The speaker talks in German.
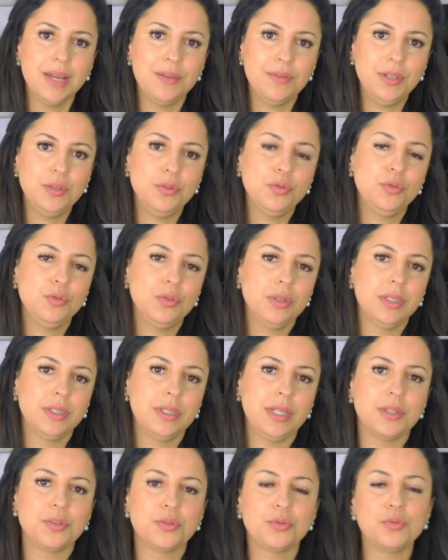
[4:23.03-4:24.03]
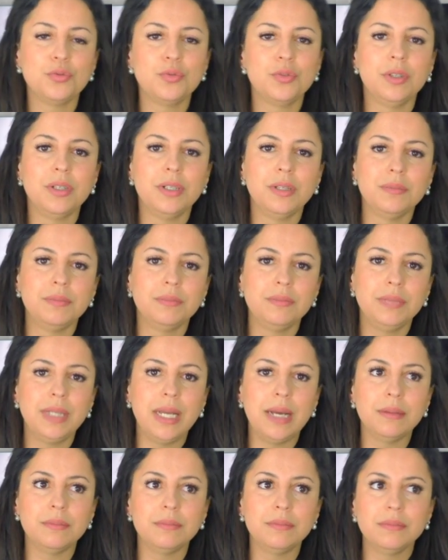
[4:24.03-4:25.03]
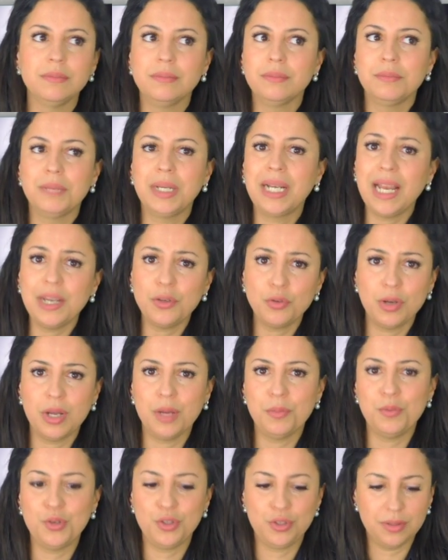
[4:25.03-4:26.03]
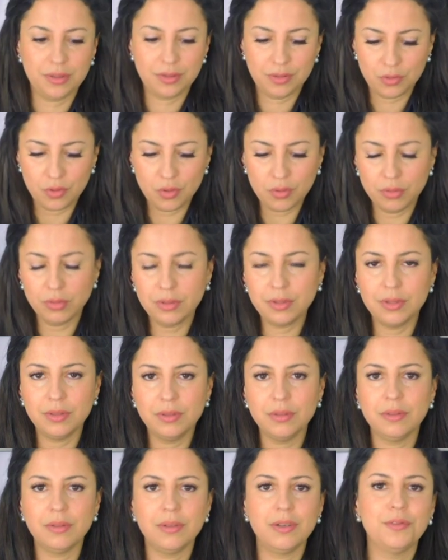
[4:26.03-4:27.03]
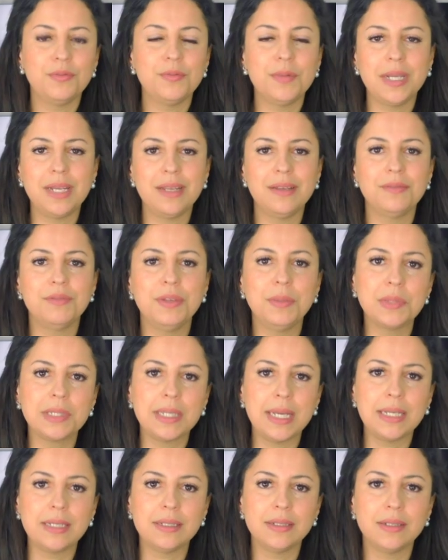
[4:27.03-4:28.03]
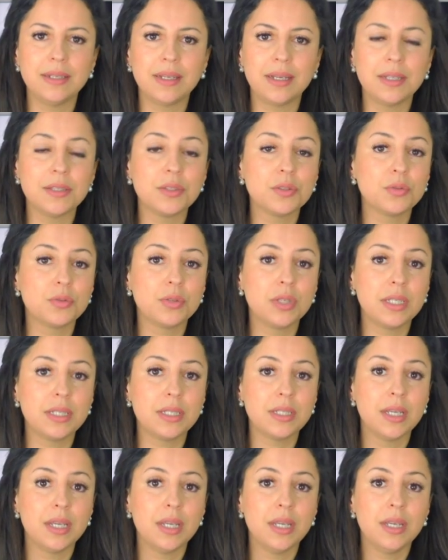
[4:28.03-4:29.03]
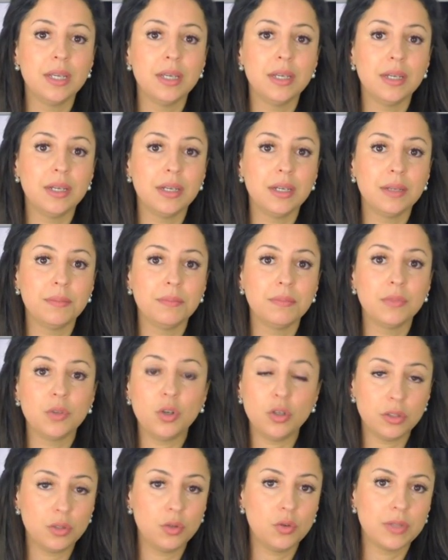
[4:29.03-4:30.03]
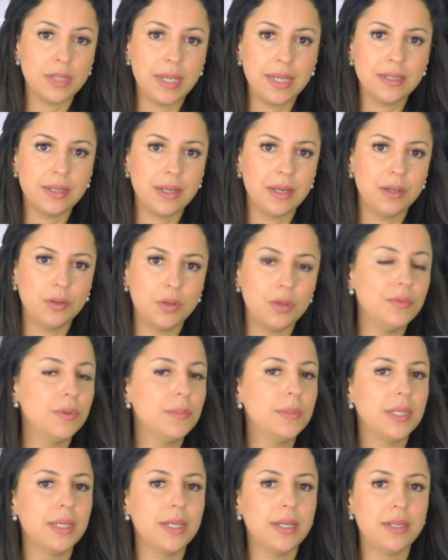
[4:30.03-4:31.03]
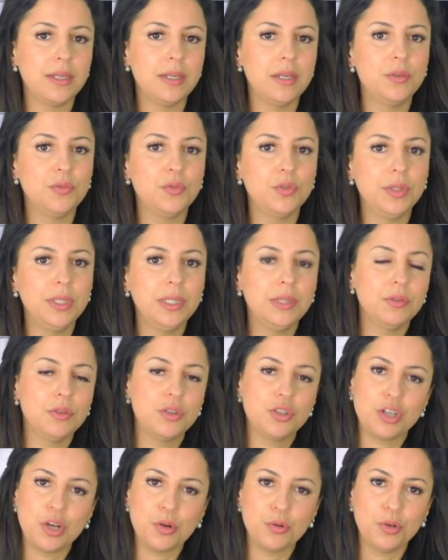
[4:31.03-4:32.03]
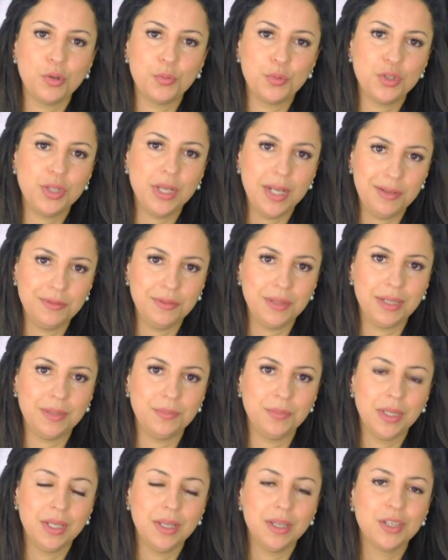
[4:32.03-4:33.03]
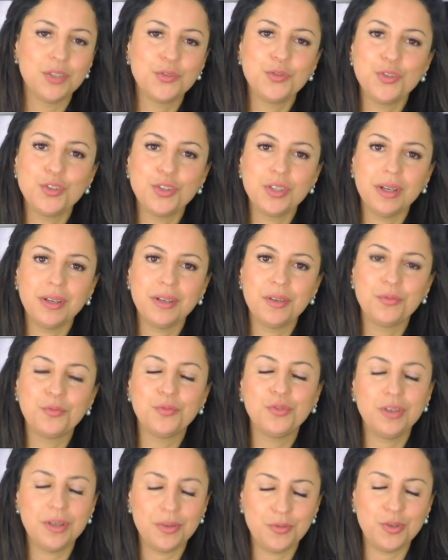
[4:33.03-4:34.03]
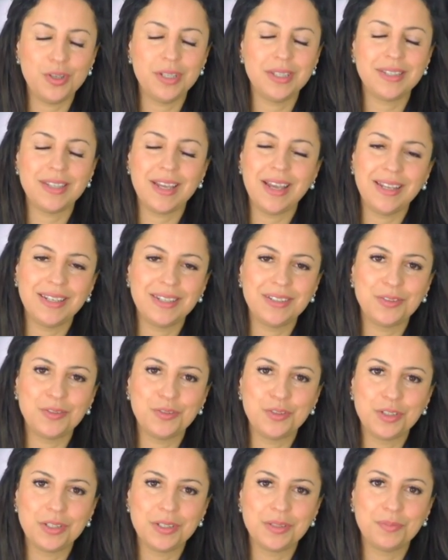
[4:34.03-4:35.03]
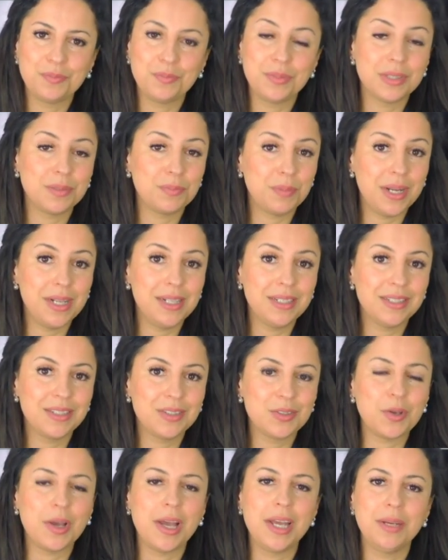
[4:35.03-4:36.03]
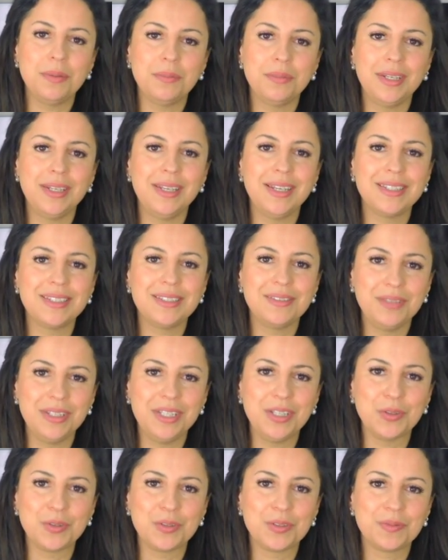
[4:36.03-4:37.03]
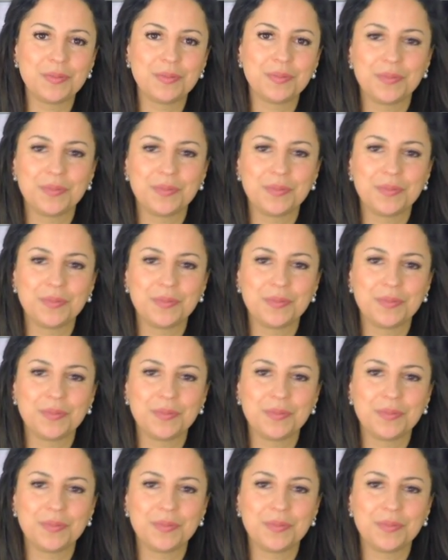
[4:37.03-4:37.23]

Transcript: Wenn du äh, dazu ähm, ja, Begleitung haben möchtest, guck unten auf meiner Webseite, da kannst du dich ähm, kostenlos eintragen, können wir miteinander telefonieren und ich schaue, ob ich dir helfen kann. Ich wünsche dir eine wundervolle Zeit und bis bald zu einem der nächsten Videos.